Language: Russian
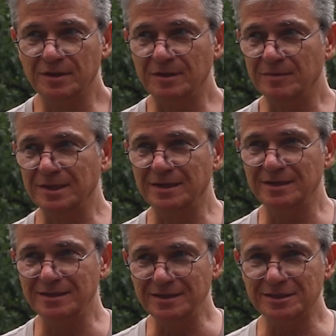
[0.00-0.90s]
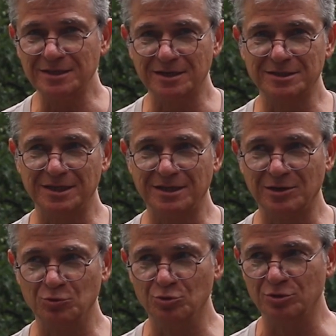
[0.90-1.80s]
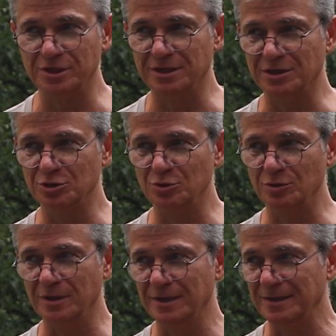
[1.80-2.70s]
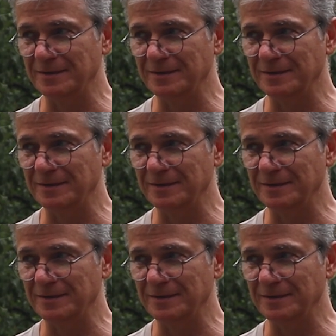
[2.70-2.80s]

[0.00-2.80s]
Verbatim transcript: в этом-то и есть красота художника, что он